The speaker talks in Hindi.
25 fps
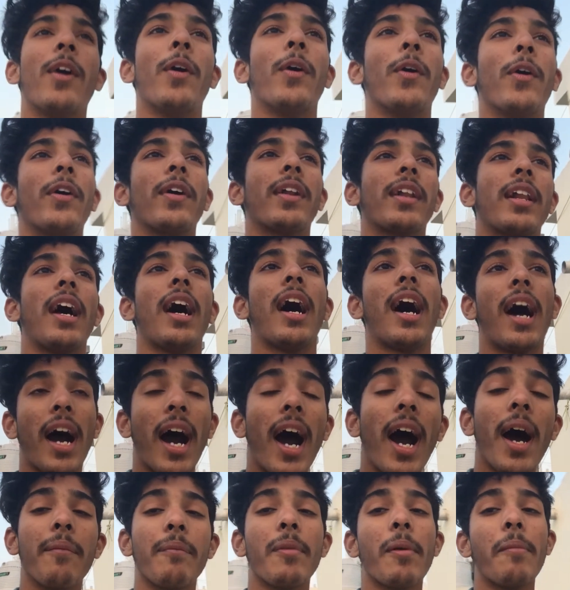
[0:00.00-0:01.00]
और
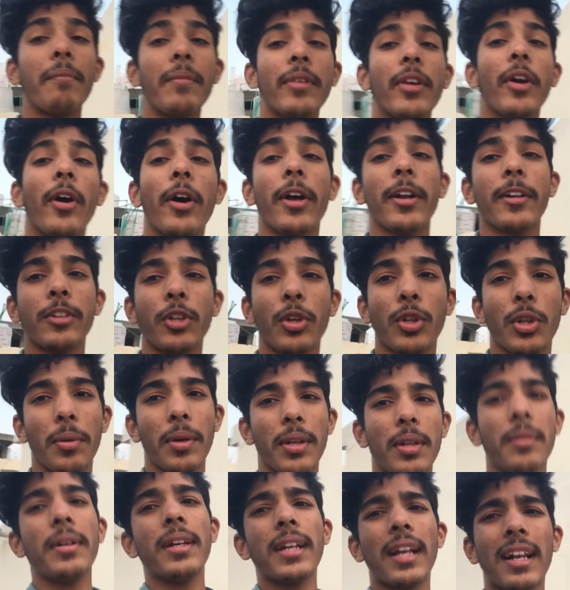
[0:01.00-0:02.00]
हाँ मम्मी और
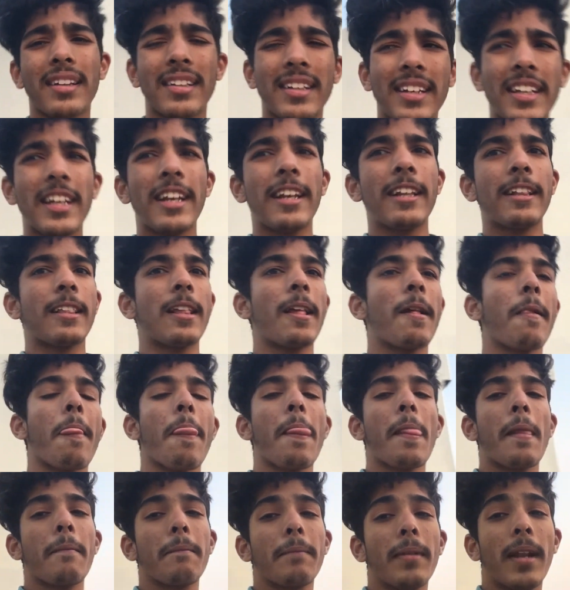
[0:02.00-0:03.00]
ज्योतिमासी भी नर्सरी गई थी
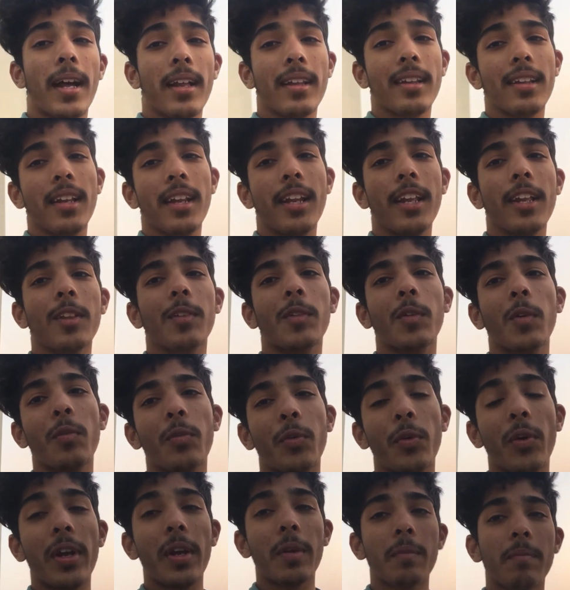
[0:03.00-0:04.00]
प्लांट्स लेने तो
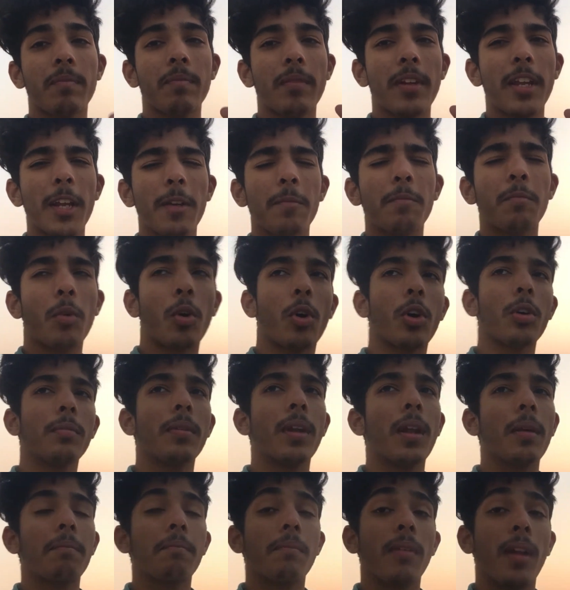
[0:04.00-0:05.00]
वो एक एक बहुत
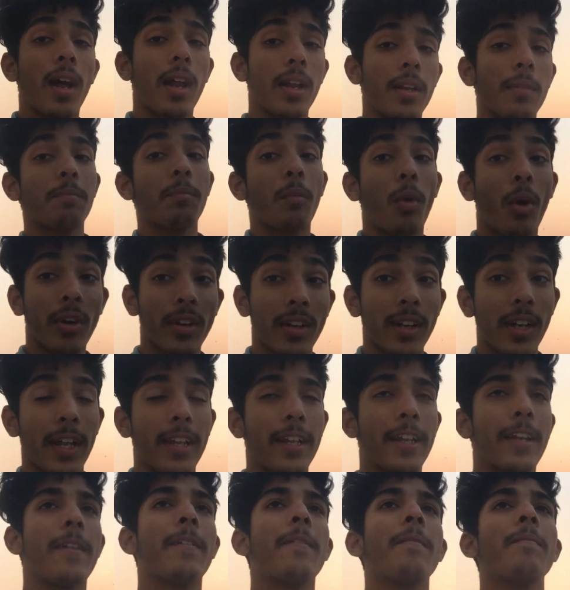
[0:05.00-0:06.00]
बड़ा प्लांट पॉट लाई
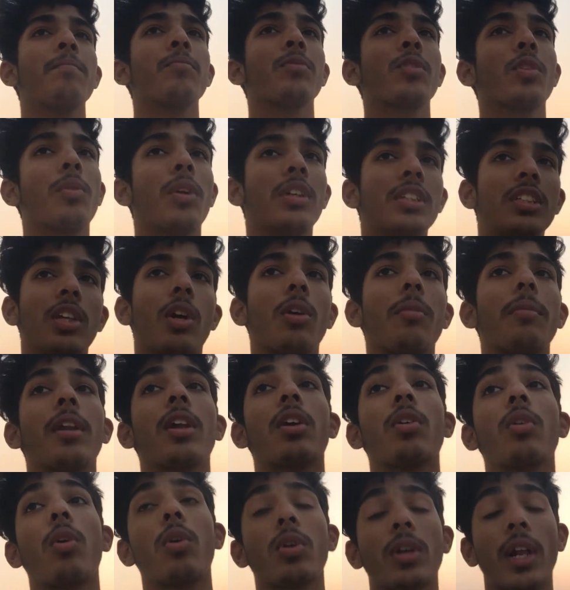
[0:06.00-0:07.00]
है तो वो जी मेरे
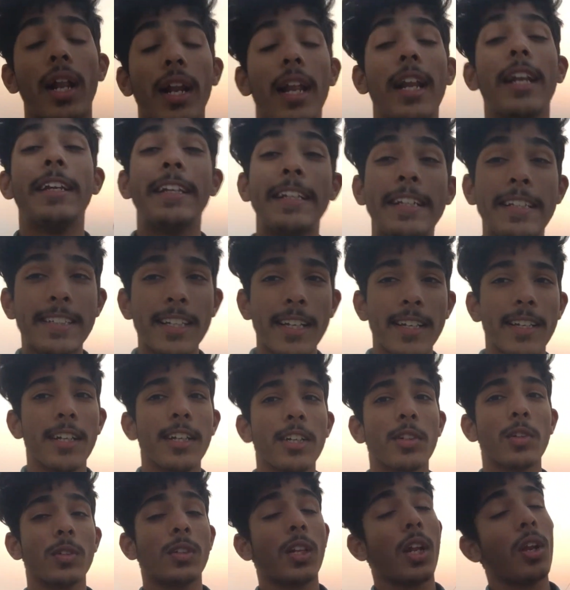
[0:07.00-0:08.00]
को उठाना है नीचे से
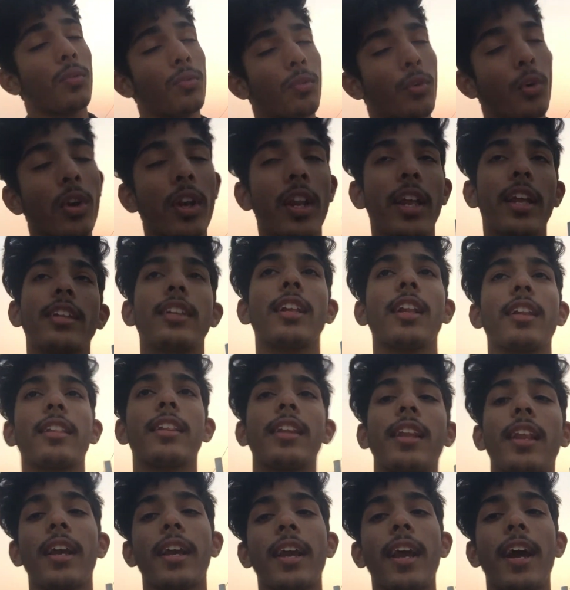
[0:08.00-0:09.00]
तो चलो वो ले चलते
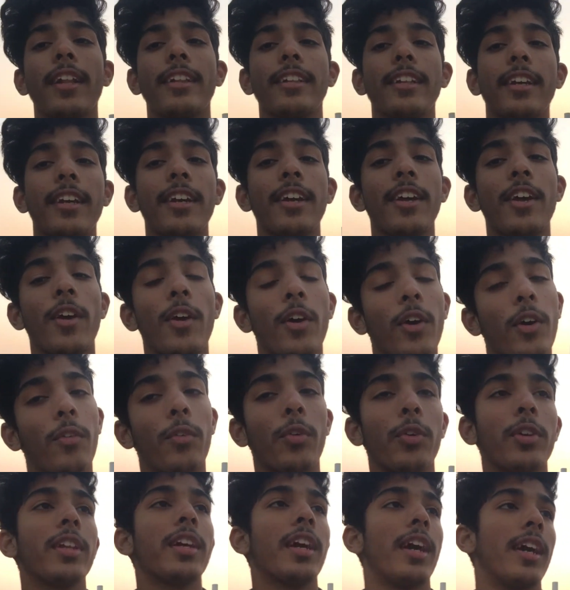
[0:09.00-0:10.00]
लेके आते हैं
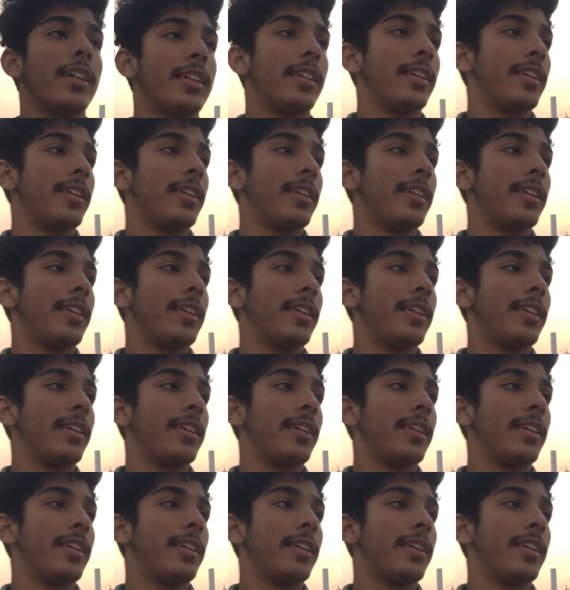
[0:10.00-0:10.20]
वो दिखाते